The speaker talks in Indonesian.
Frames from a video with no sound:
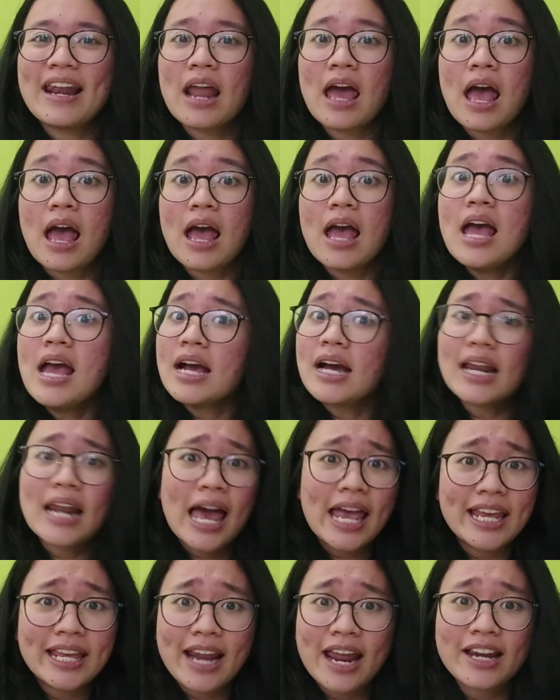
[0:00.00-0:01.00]
Nah,
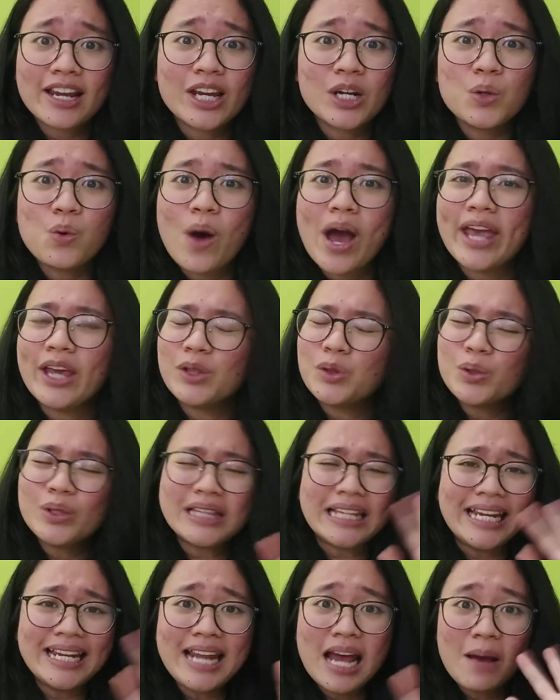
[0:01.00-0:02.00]
kelahiran kedua itu
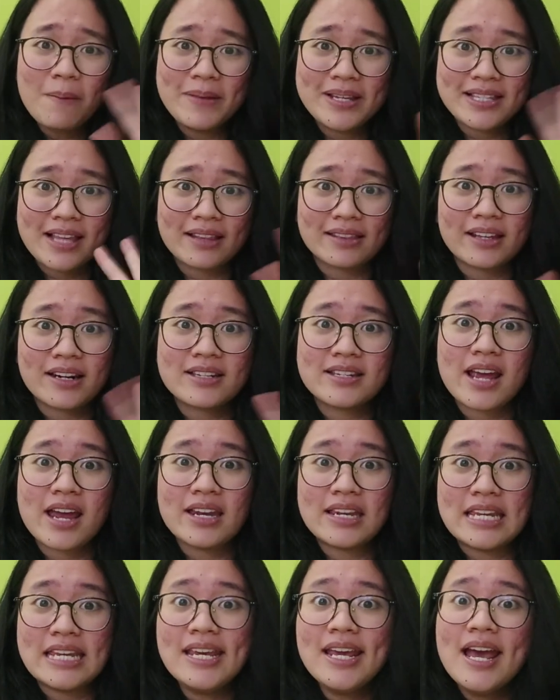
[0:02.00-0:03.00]
tidak bisa
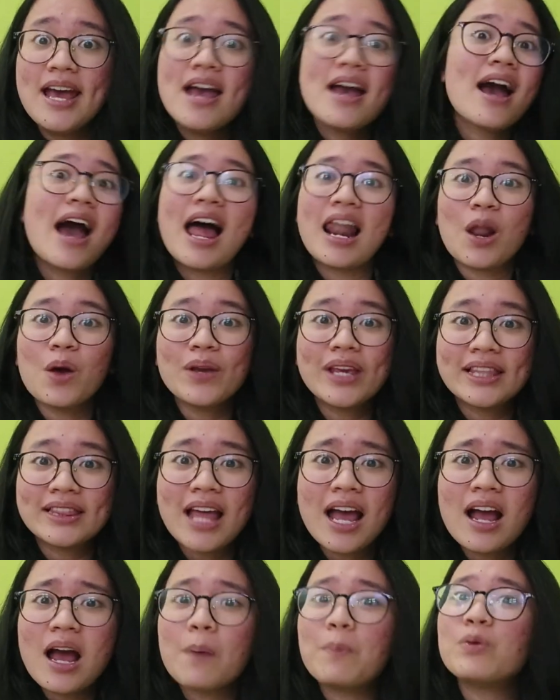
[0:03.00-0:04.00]
terjadi kalau
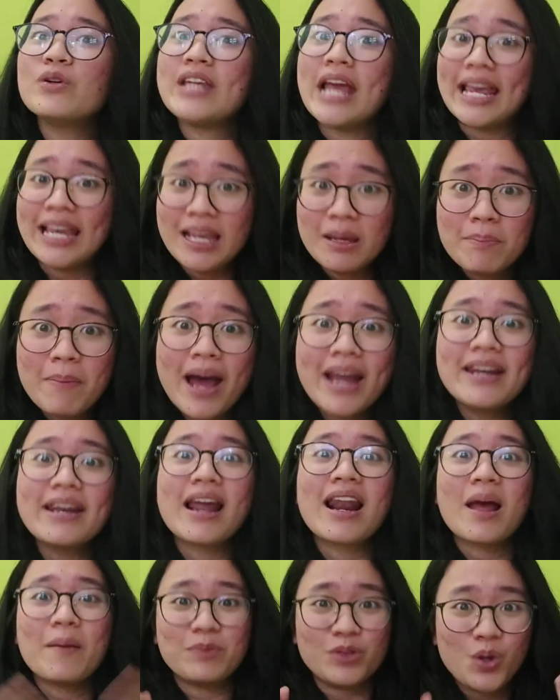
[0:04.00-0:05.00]
kita nggak punya iman
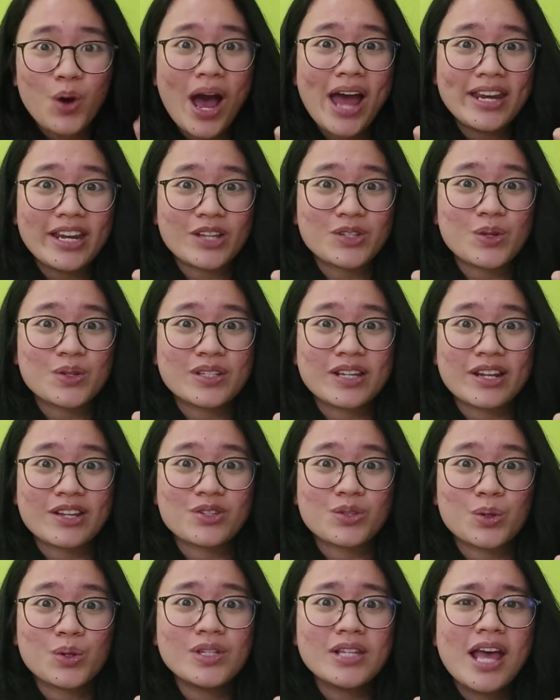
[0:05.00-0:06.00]
dalam Tuhan Yesus
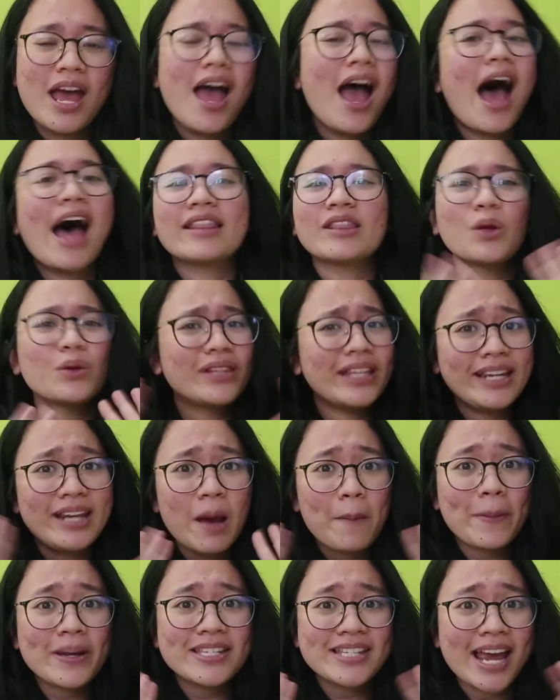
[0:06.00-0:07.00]
Kristus atau
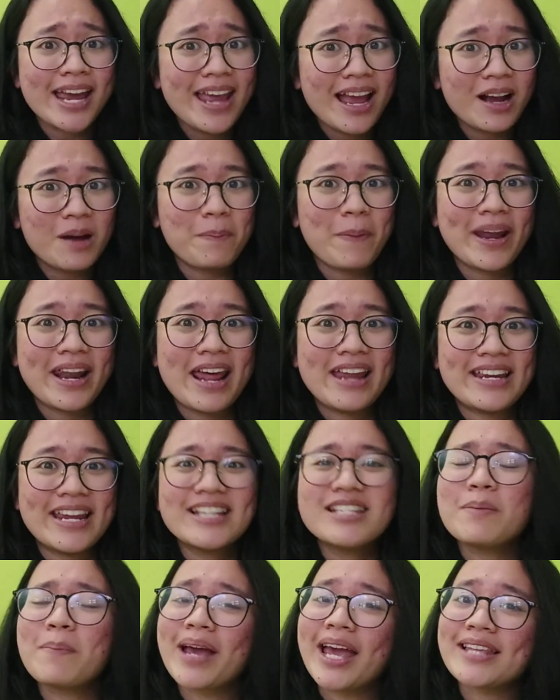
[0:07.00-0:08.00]
tidak percaya
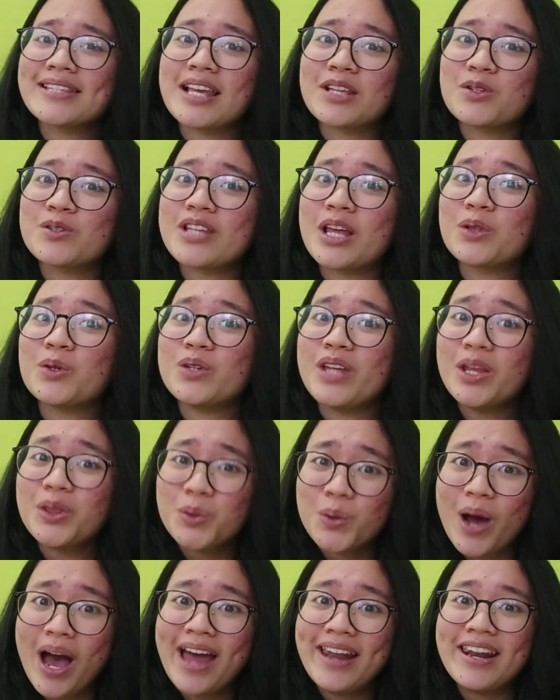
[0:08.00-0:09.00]
kepadanya sebagai satu-satunya
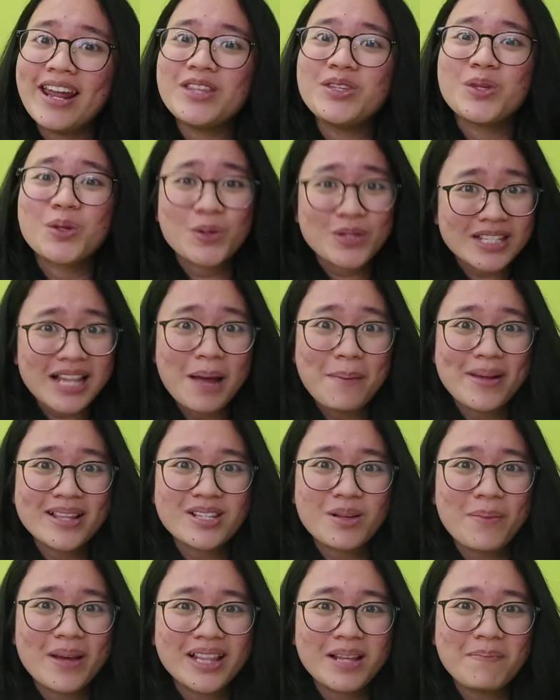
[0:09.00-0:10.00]
Tuhan dan Juru Selamat
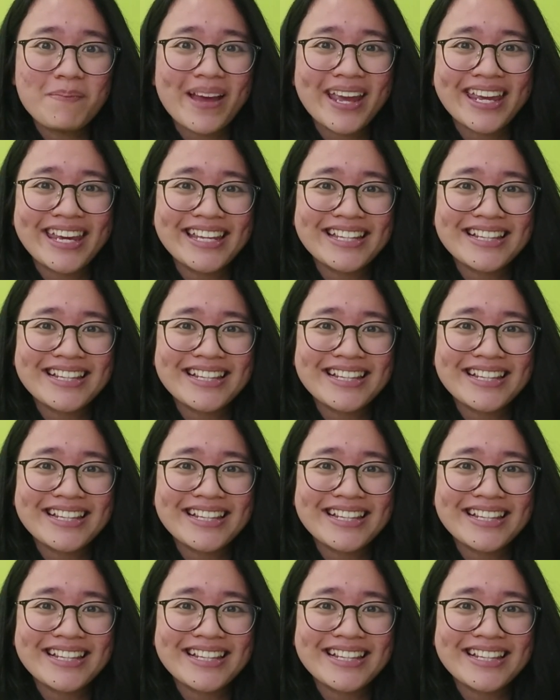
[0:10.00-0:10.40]
Sobat Impact